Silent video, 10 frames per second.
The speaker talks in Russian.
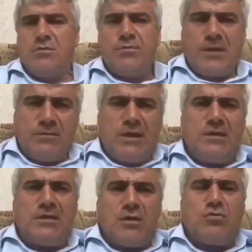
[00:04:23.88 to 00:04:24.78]
Вы
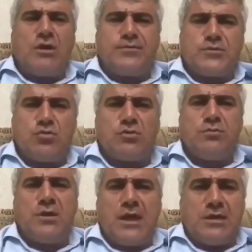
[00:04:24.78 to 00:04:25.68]
понимаете, какой абсурд
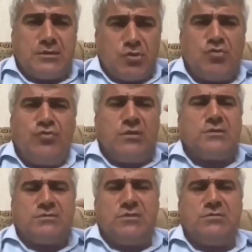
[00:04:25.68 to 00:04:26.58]
был? Я это все
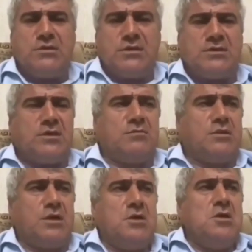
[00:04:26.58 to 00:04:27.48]
видел своими глазами.
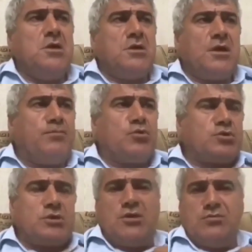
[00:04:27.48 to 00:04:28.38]
Я, я
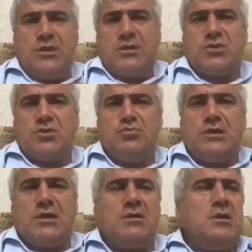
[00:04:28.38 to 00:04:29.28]
просто, я, у меня, у
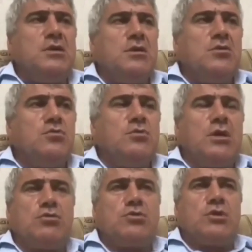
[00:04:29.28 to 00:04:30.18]
меня
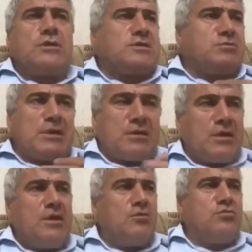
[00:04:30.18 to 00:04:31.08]
я вот это
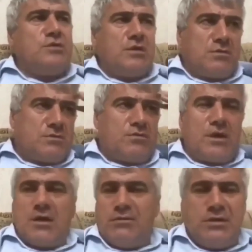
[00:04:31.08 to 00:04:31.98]
смотрел, у меня вот в
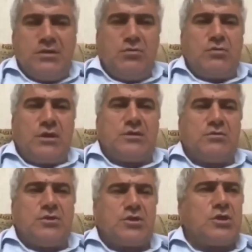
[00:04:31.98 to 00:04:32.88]
голове не
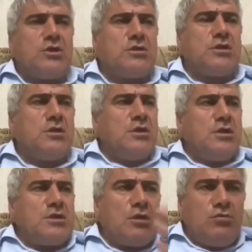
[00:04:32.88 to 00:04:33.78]
укладывалось. Это,
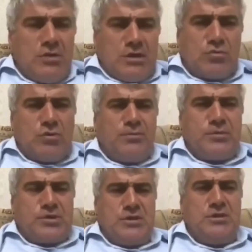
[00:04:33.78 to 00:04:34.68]
это люди откуда
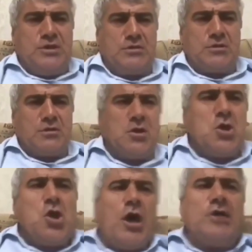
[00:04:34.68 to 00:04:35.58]
пришли некоторые?
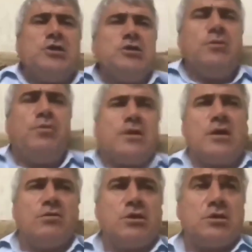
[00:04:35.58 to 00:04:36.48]
Один теперь
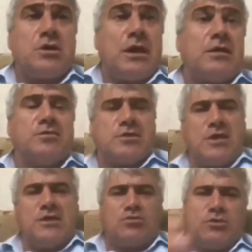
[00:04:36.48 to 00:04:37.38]
говорит, рядом
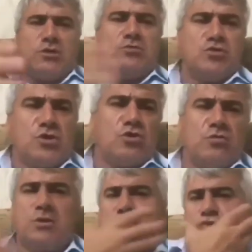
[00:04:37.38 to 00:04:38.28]
стоит вот этим
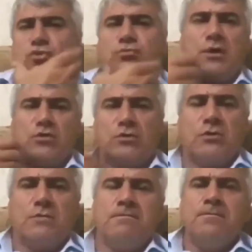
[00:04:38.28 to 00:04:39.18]
мужиком, который чуть
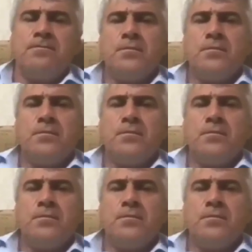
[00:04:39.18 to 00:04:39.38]
бородки.